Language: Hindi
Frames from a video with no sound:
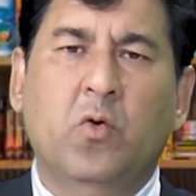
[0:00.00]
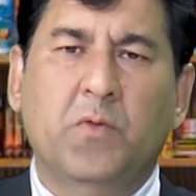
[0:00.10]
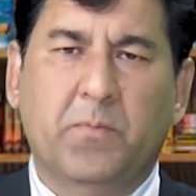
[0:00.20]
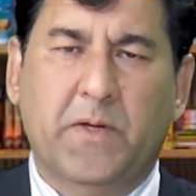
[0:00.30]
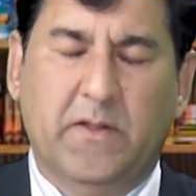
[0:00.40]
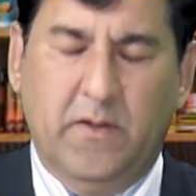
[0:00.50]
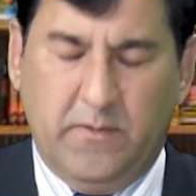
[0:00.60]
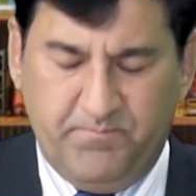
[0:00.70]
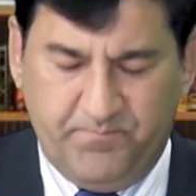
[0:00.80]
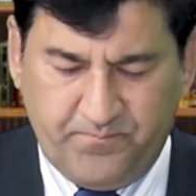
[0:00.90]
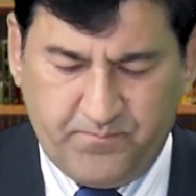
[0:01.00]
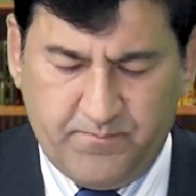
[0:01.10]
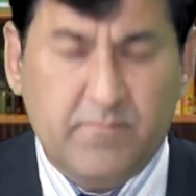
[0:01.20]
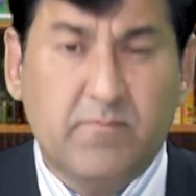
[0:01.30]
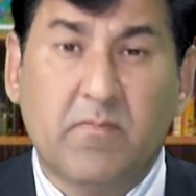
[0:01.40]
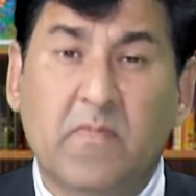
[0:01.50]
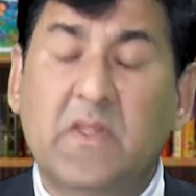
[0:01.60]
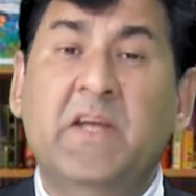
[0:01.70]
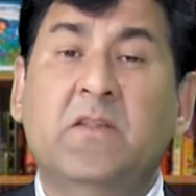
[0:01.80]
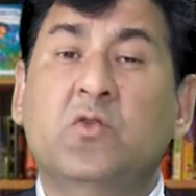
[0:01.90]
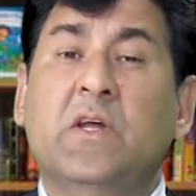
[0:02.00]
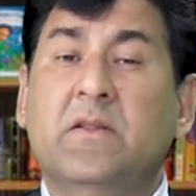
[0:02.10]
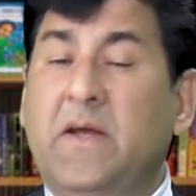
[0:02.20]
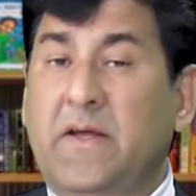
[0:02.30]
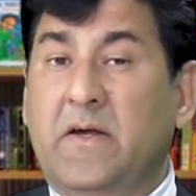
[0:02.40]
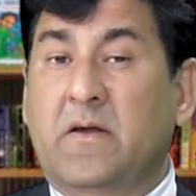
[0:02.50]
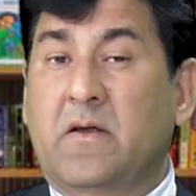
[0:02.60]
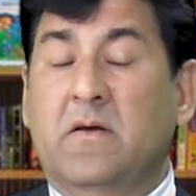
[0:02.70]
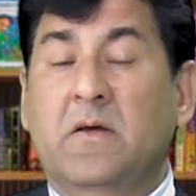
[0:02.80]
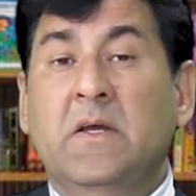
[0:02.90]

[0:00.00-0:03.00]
होम्योपैथिक यह तो था थायराइड का